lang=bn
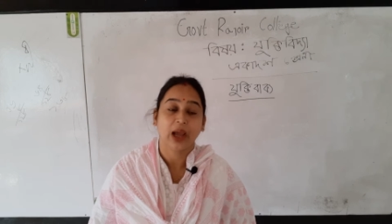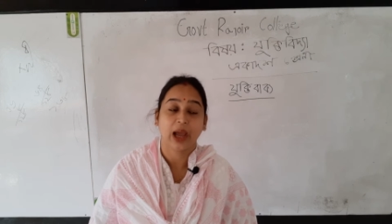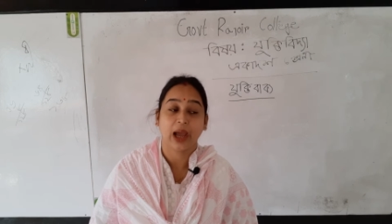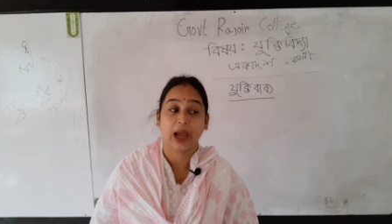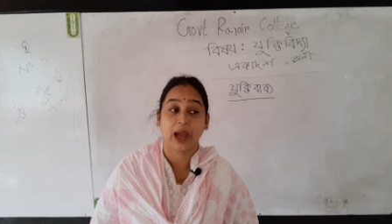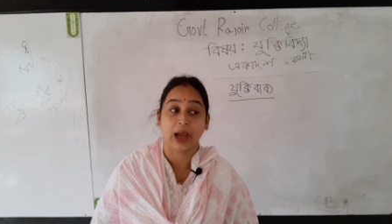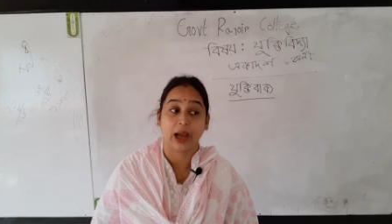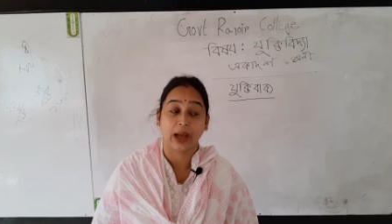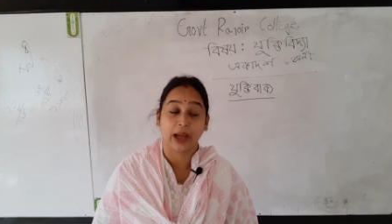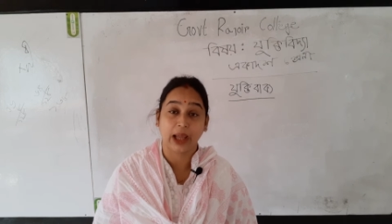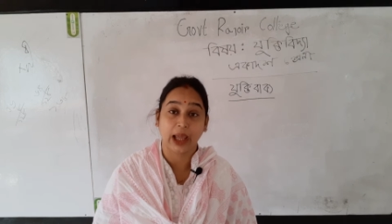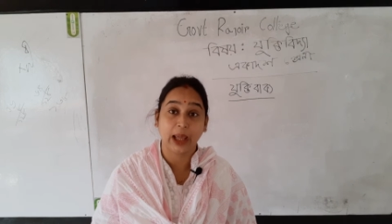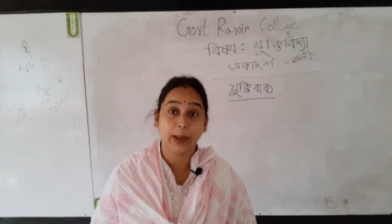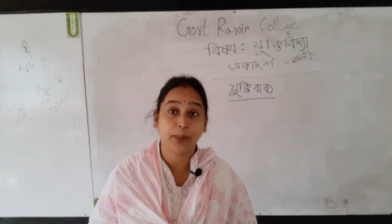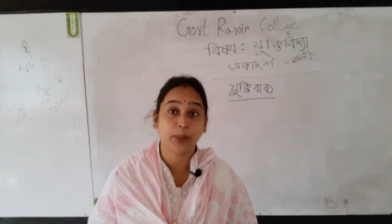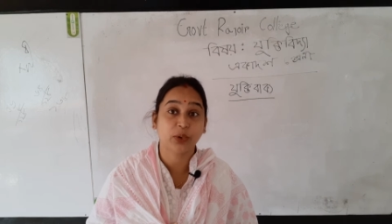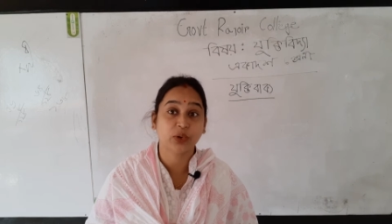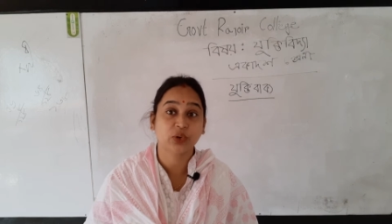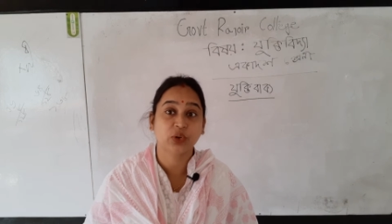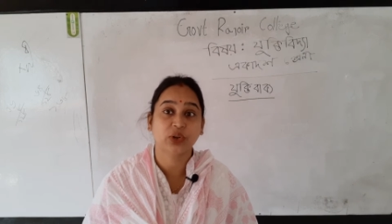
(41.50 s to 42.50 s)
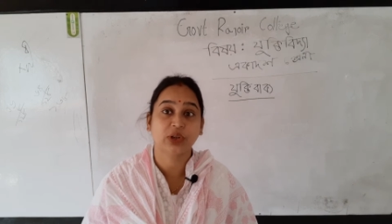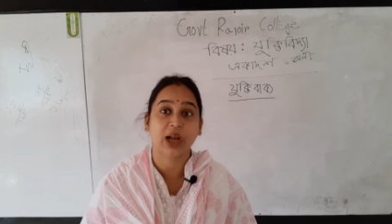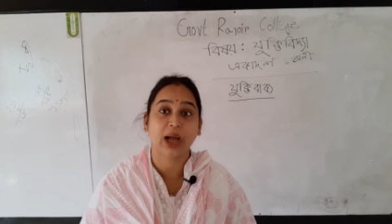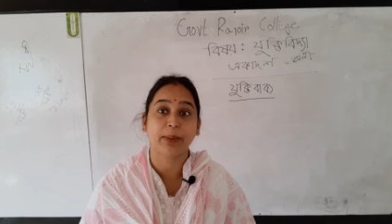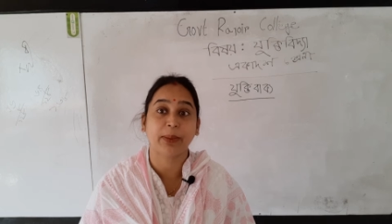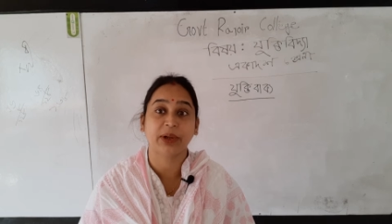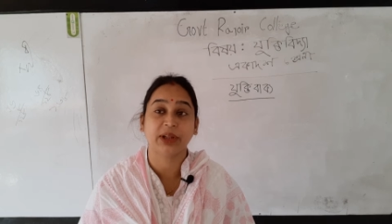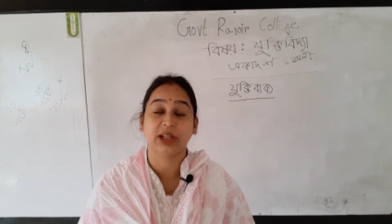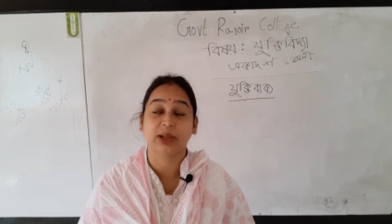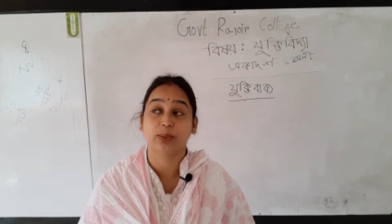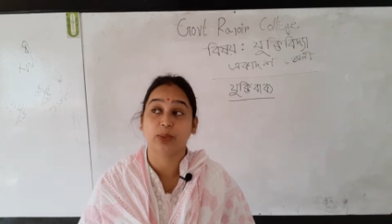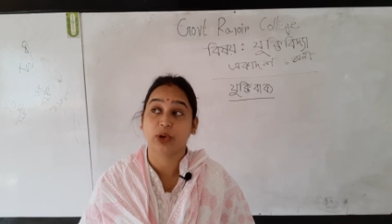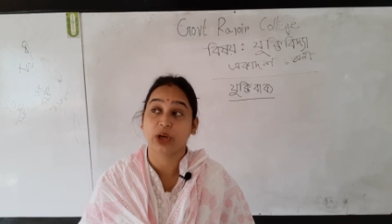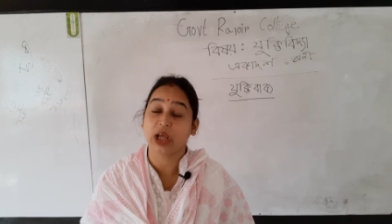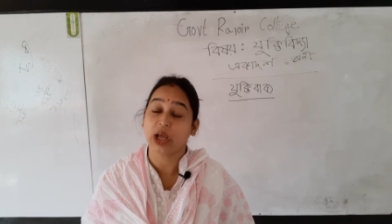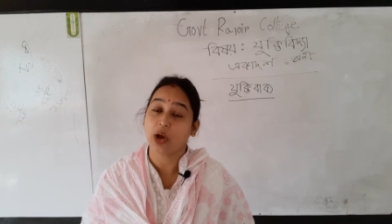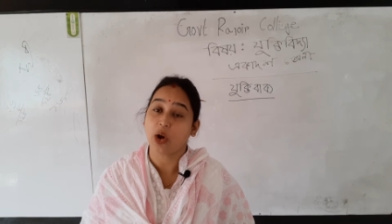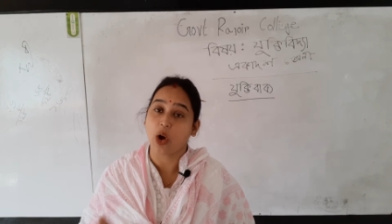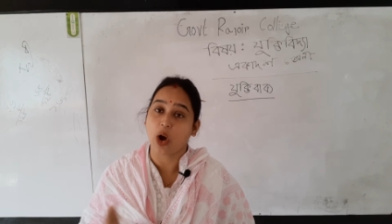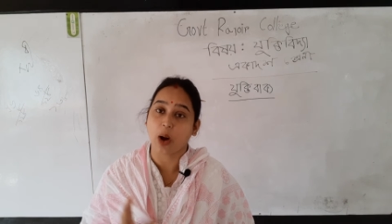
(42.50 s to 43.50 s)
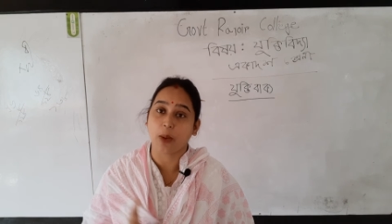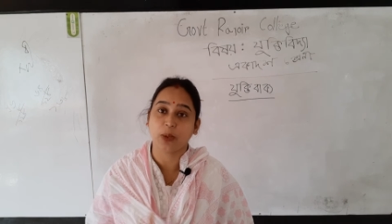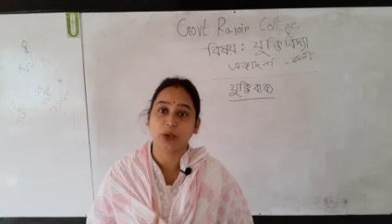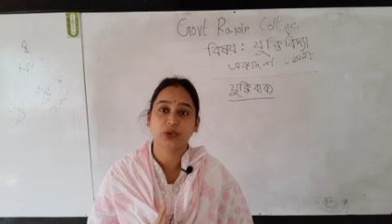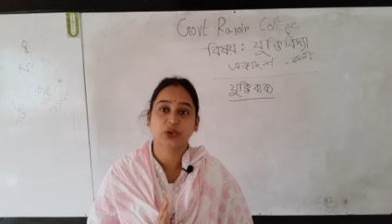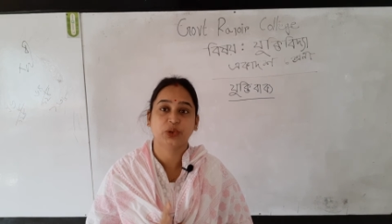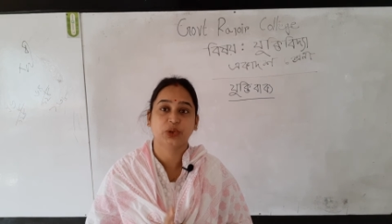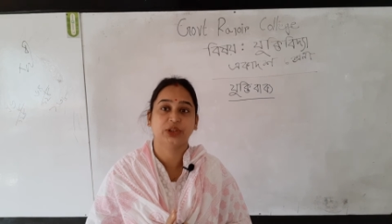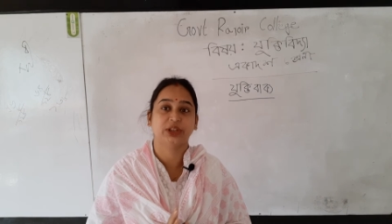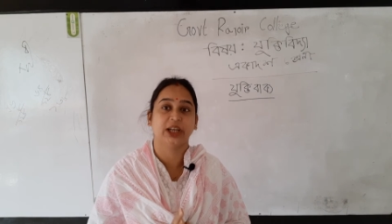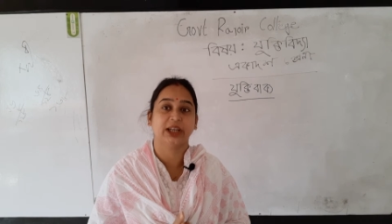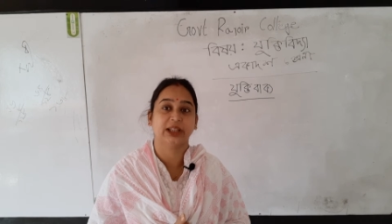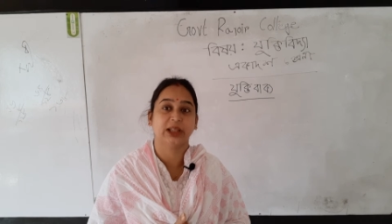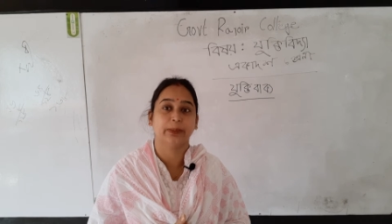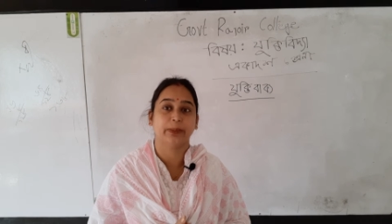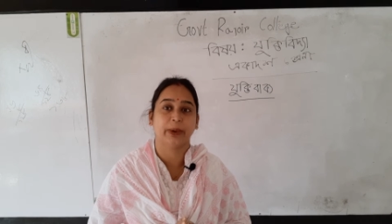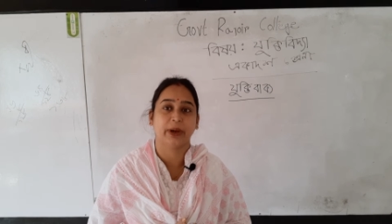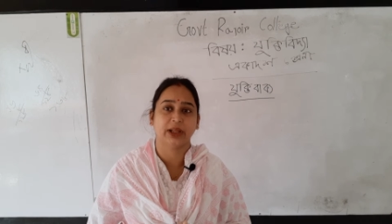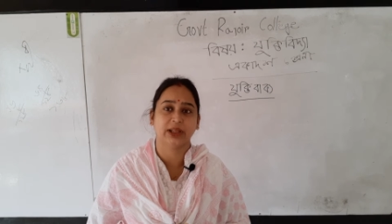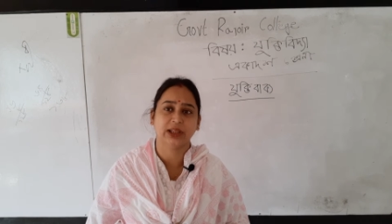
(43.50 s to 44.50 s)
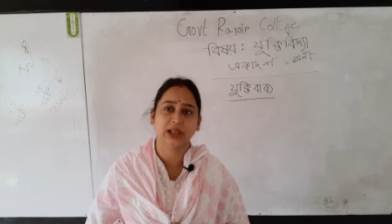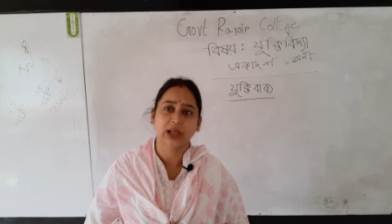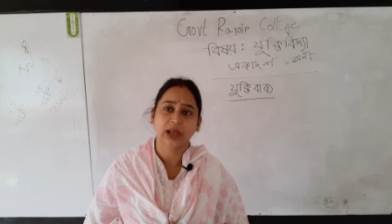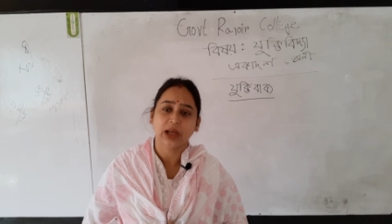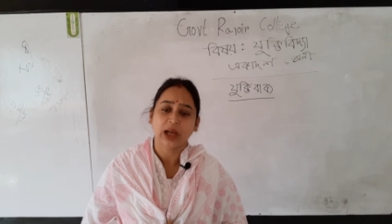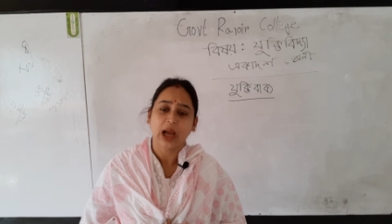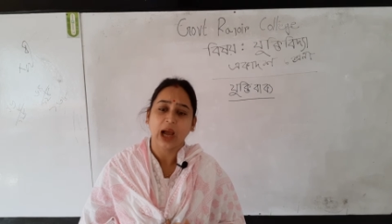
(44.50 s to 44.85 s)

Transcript: হ্যাঁ এই প্রশ্নটা আমাদের মনে অবশ্যই জাগতে পারে যে